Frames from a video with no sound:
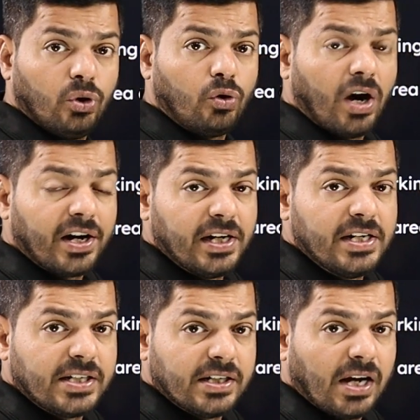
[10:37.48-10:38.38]
दो
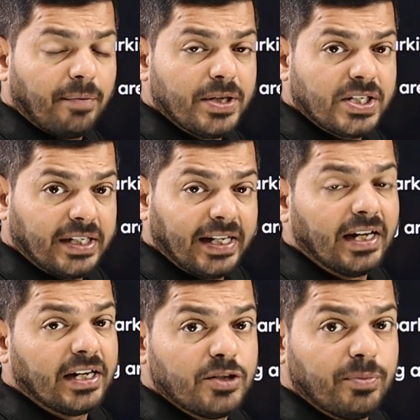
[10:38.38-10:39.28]
क्वाड्रेंट्स हैं जहां पे सिटिंग
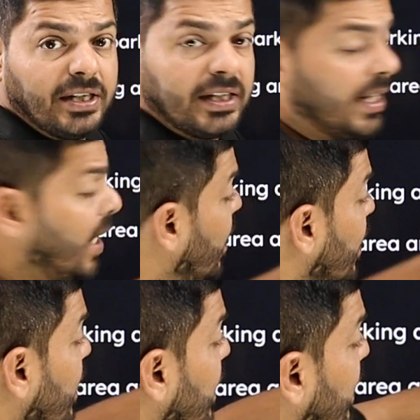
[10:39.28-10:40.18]
अरेंजमेंट किया है
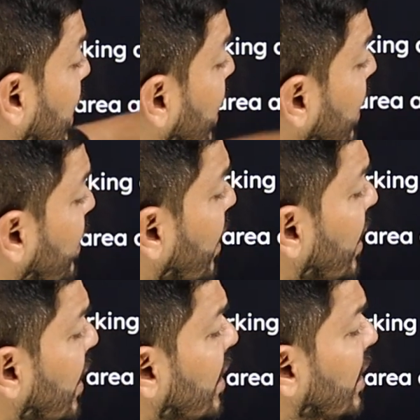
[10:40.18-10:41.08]
ये कितना
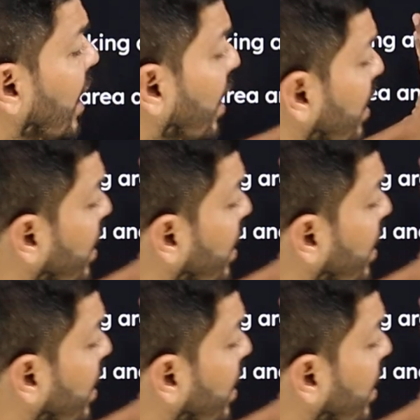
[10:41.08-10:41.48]
एरिया